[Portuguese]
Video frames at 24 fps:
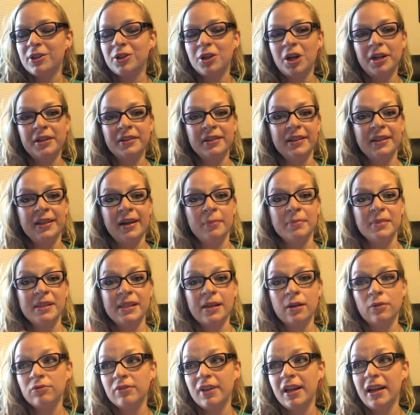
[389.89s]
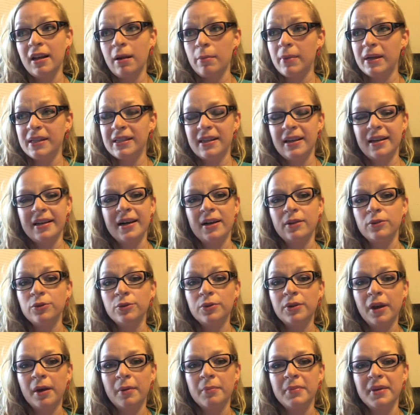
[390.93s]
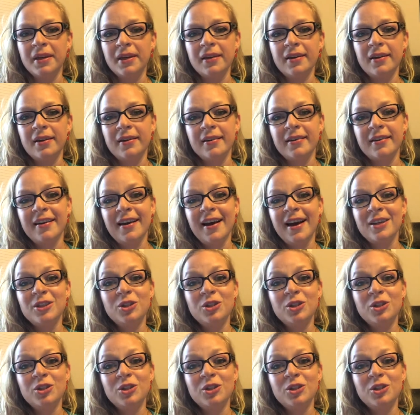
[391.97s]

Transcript: achar que a missão dele é mais legal do que a minha,